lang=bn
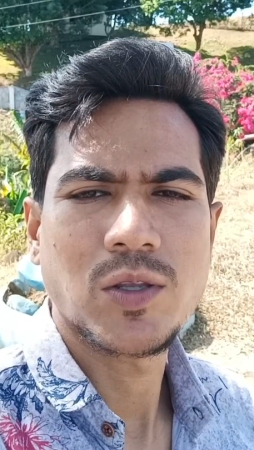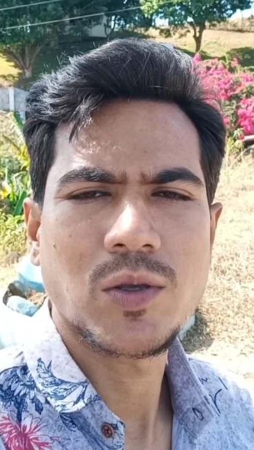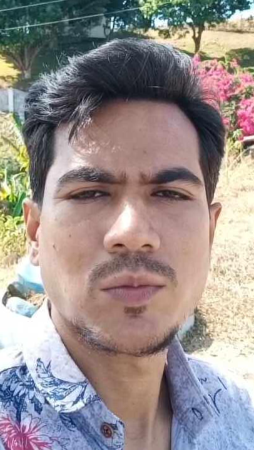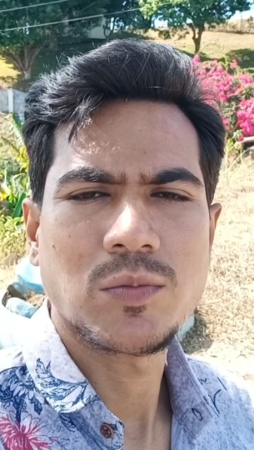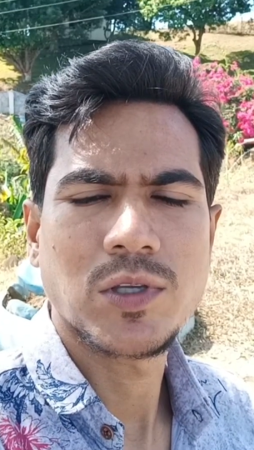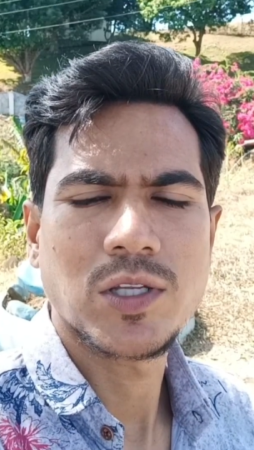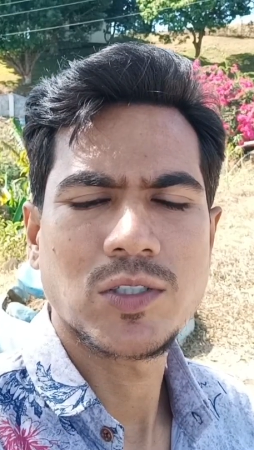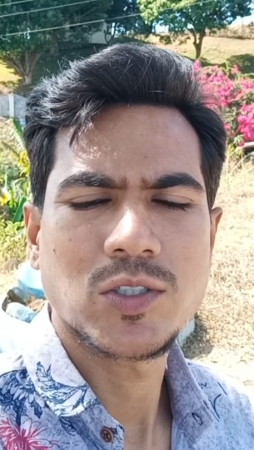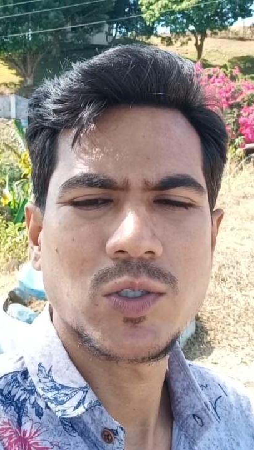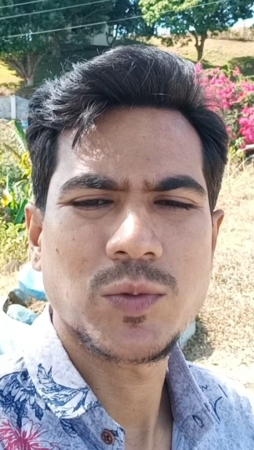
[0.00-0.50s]
আর
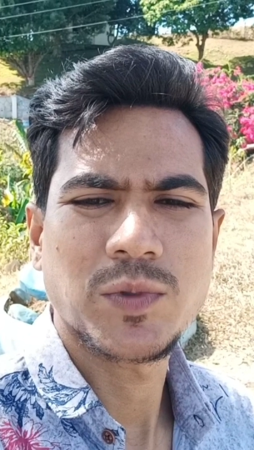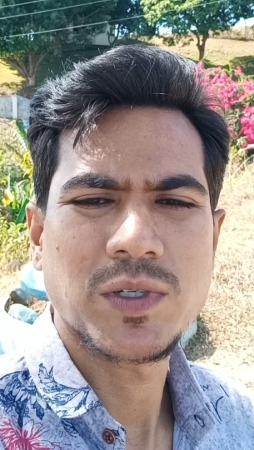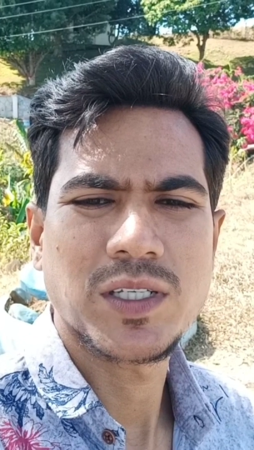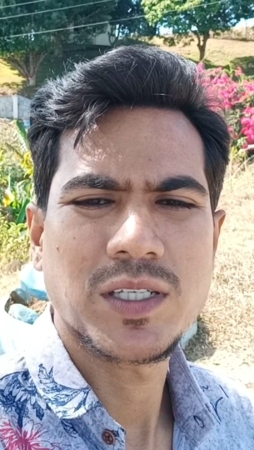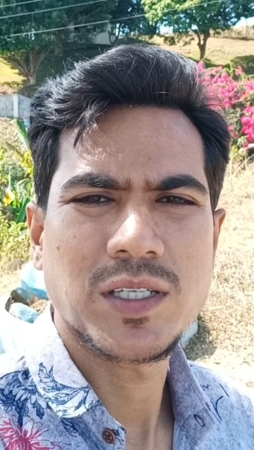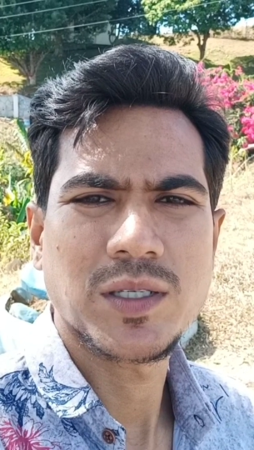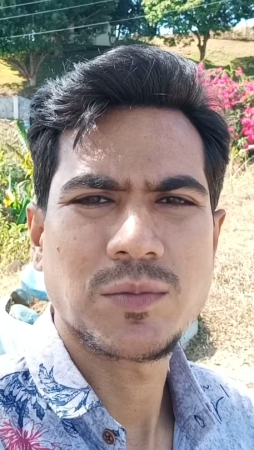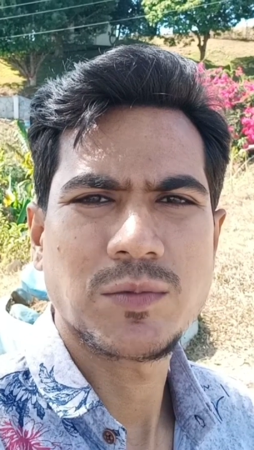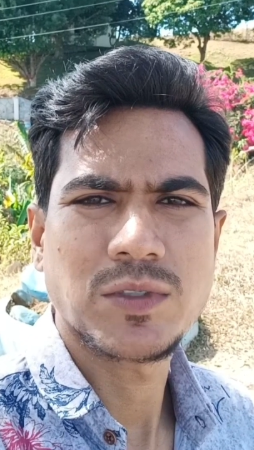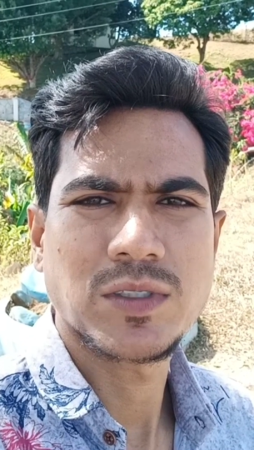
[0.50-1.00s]
অবশ্যই
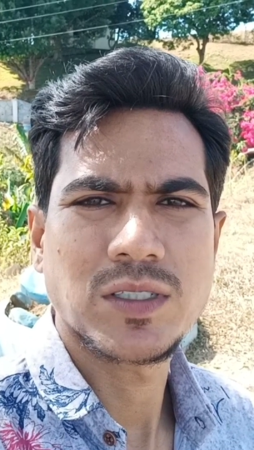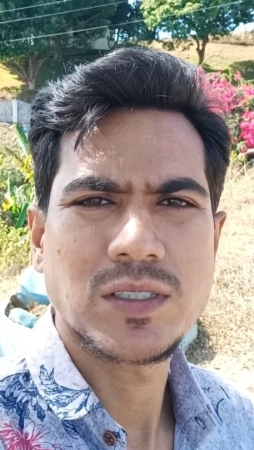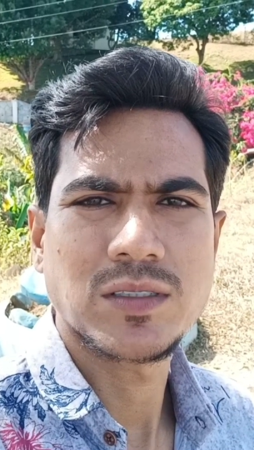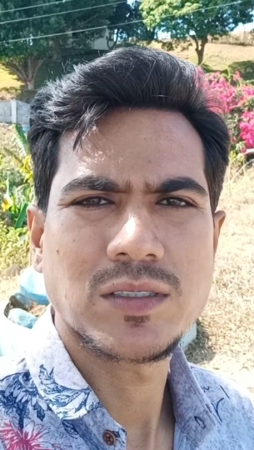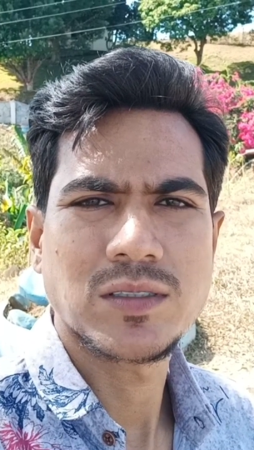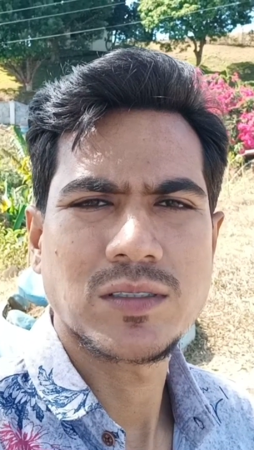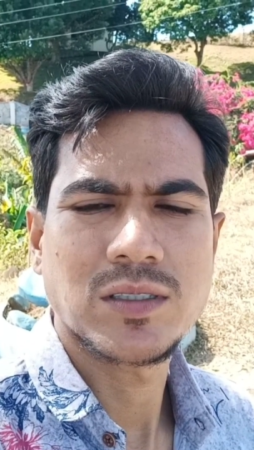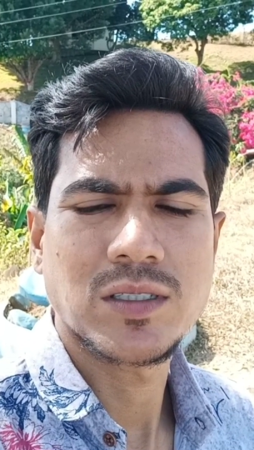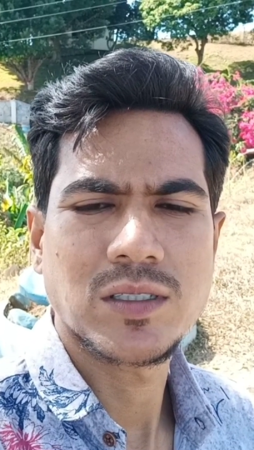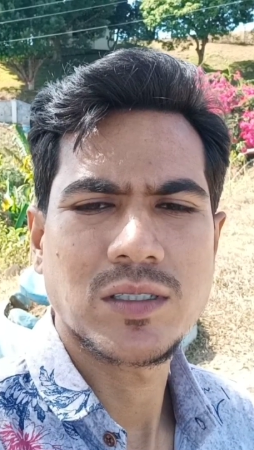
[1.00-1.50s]
চেষ্টা করবেন
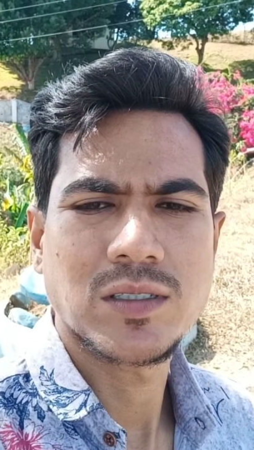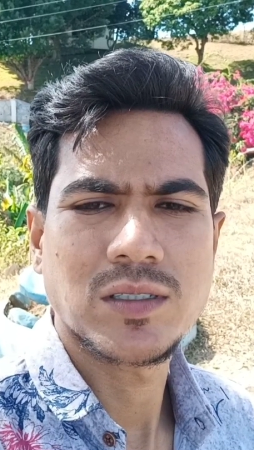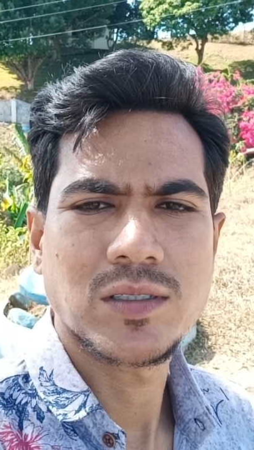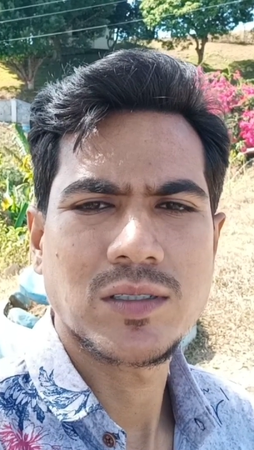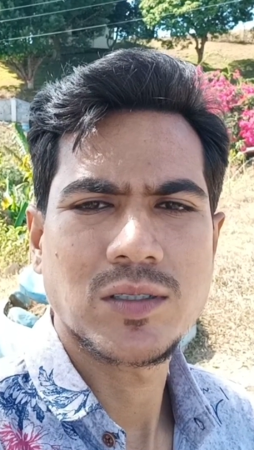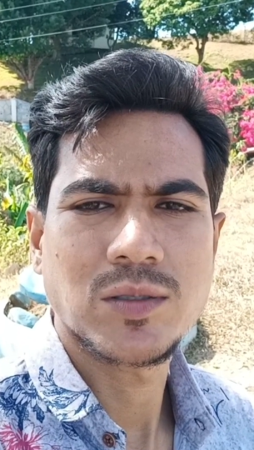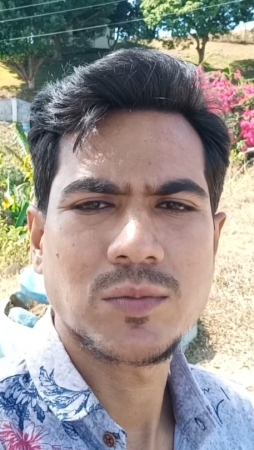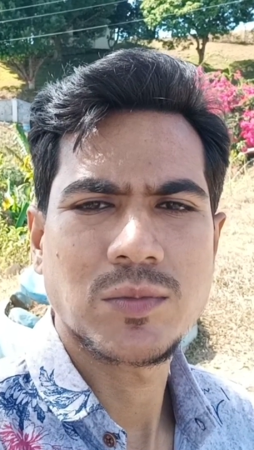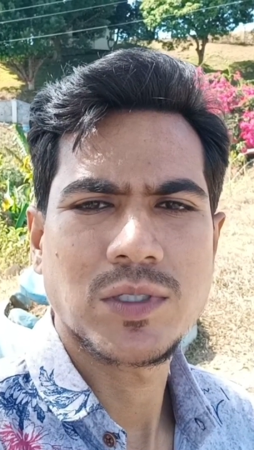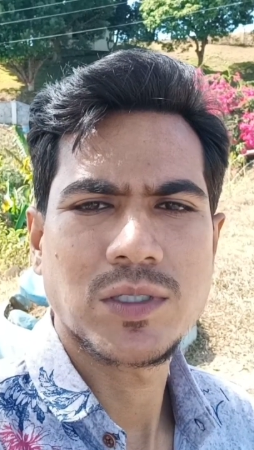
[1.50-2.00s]
ডাইরেক্ট ফোন না
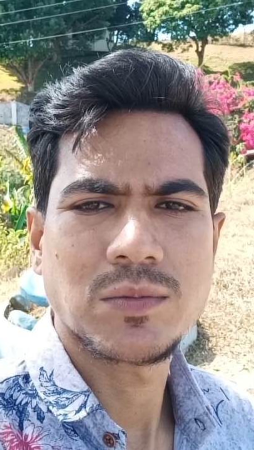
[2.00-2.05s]
দিয়ে